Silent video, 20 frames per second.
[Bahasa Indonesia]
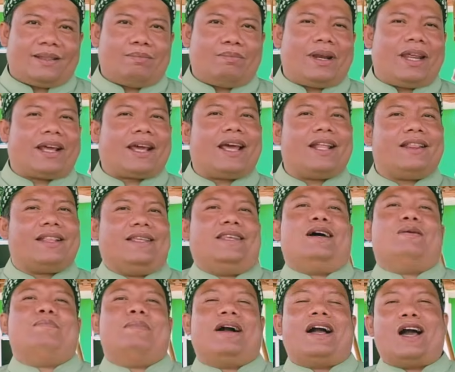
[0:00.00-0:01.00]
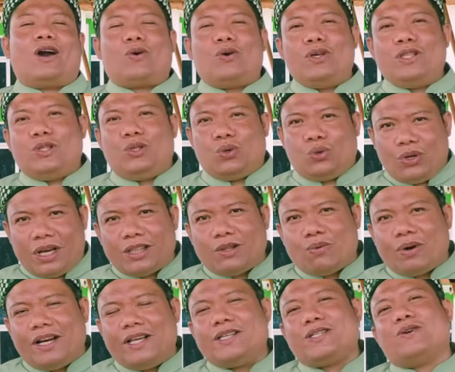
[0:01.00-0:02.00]
mereka tidak mengakui duriat
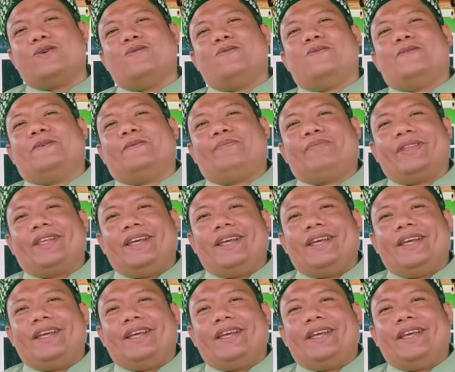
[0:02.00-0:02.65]
Wali Songo.